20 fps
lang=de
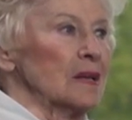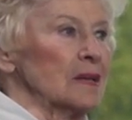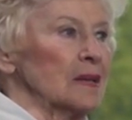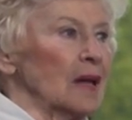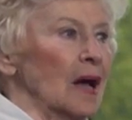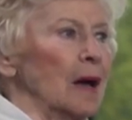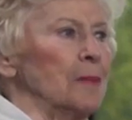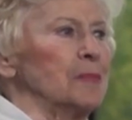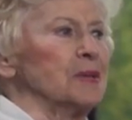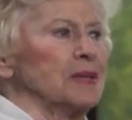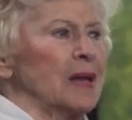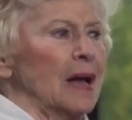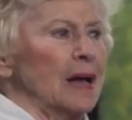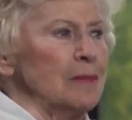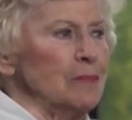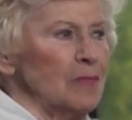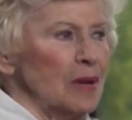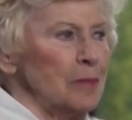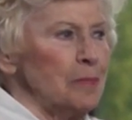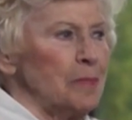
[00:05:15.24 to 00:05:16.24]
Da habe ich
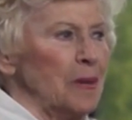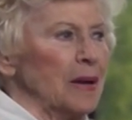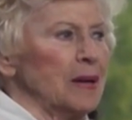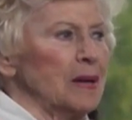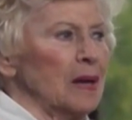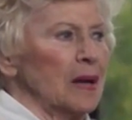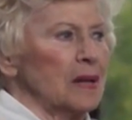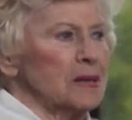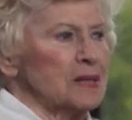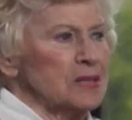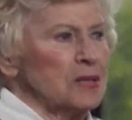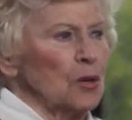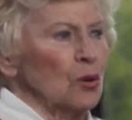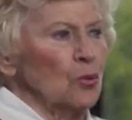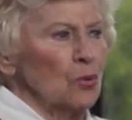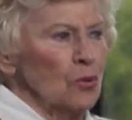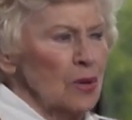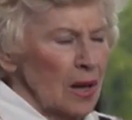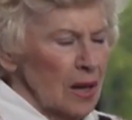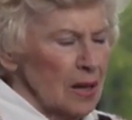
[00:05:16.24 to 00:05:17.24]
einmal beinahe eine
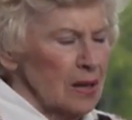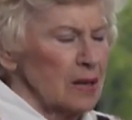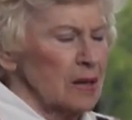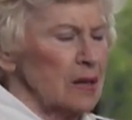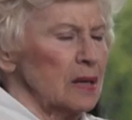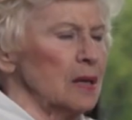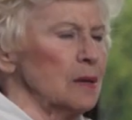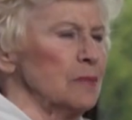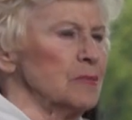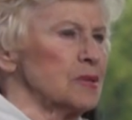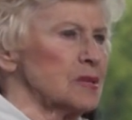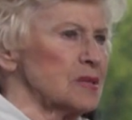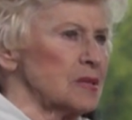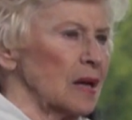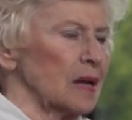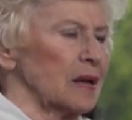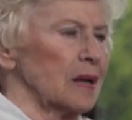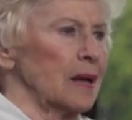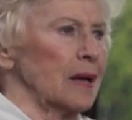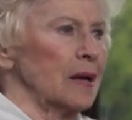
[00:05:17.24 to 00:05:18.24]
sehr unangenehme
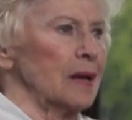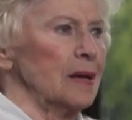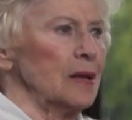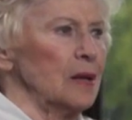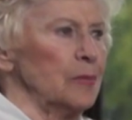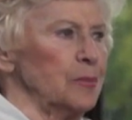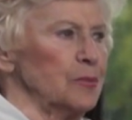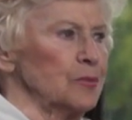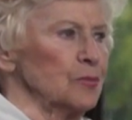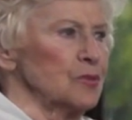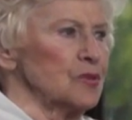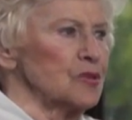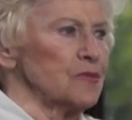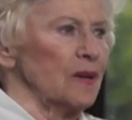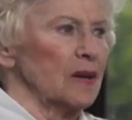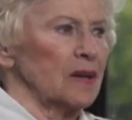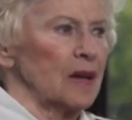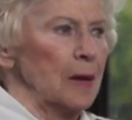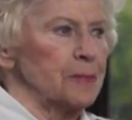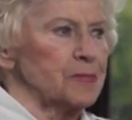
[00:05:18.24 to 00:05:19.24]
Sache erlebt. Und
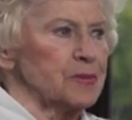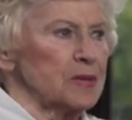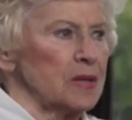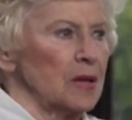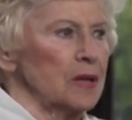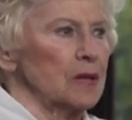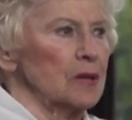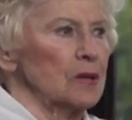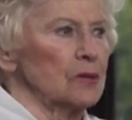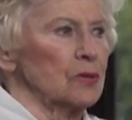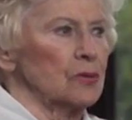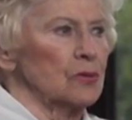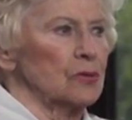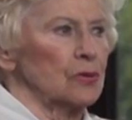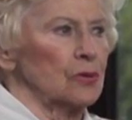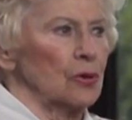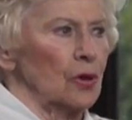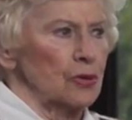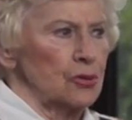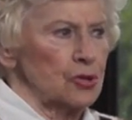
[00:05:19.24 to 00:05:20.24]
zwar gab es da in
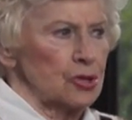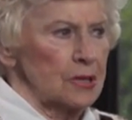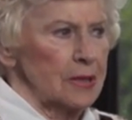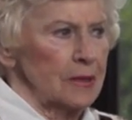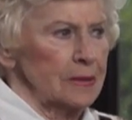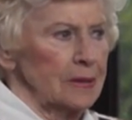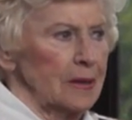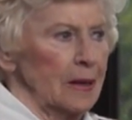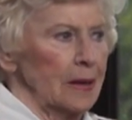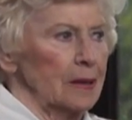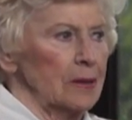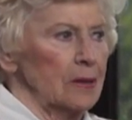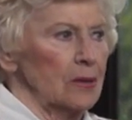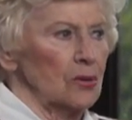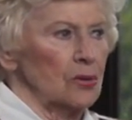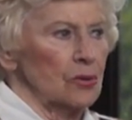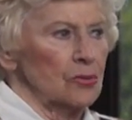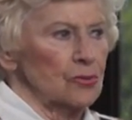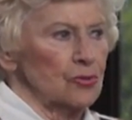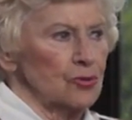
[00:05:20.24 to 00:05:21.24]
Deutschland
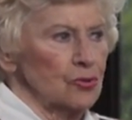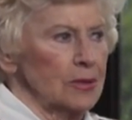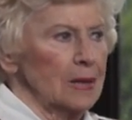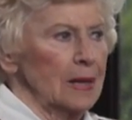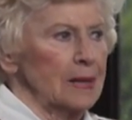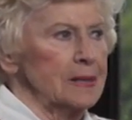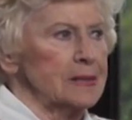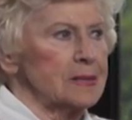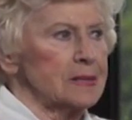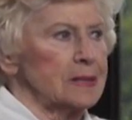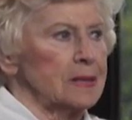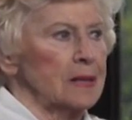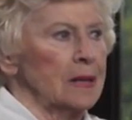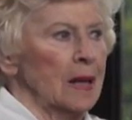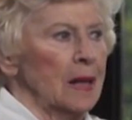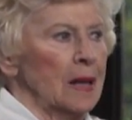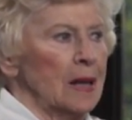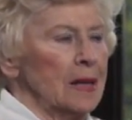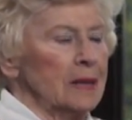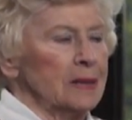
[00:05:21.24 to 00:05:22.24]
eine
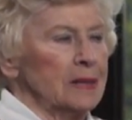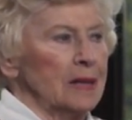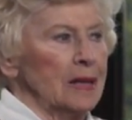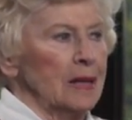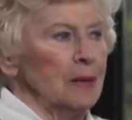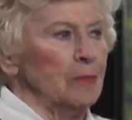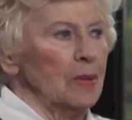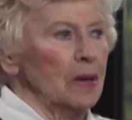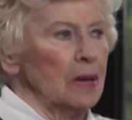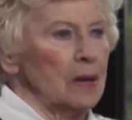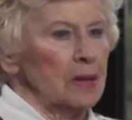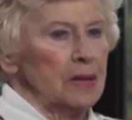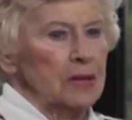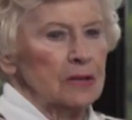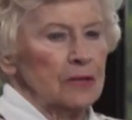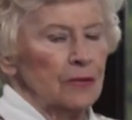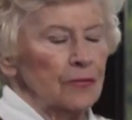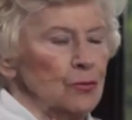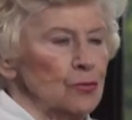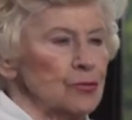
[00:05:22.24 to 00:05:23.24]
Journalistin, die immer
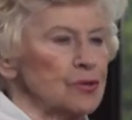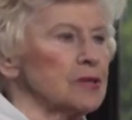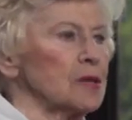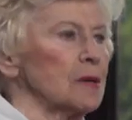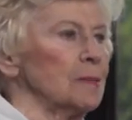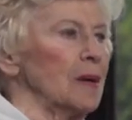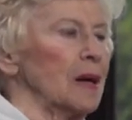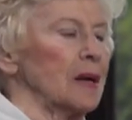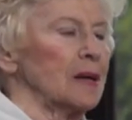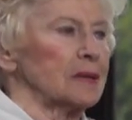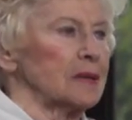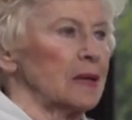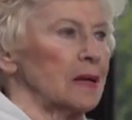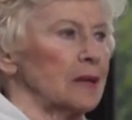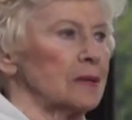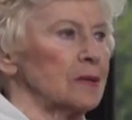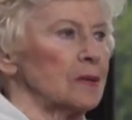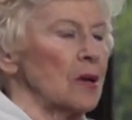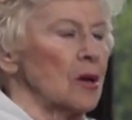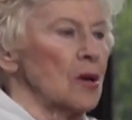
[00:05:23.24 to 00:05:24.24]
Interviews gemacht
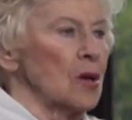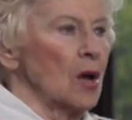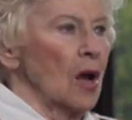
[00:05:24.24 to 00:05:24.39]
hat,